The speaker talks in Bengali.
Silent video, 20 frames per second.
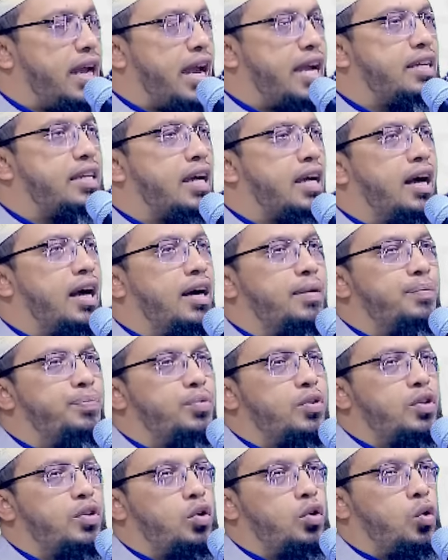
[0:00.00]
এটা
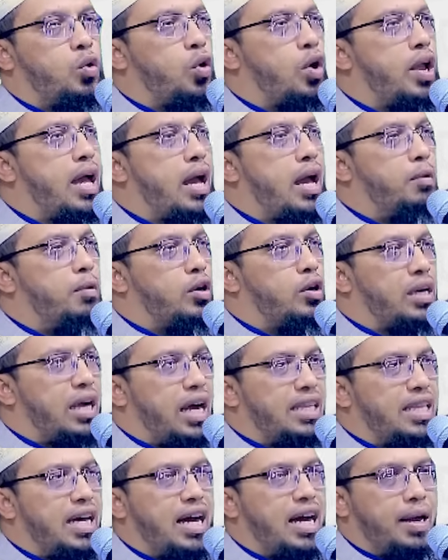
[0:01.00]
ঘোড়া এবং
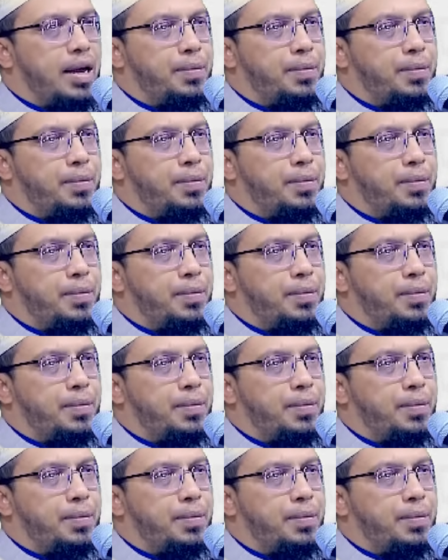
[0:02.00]
গাধা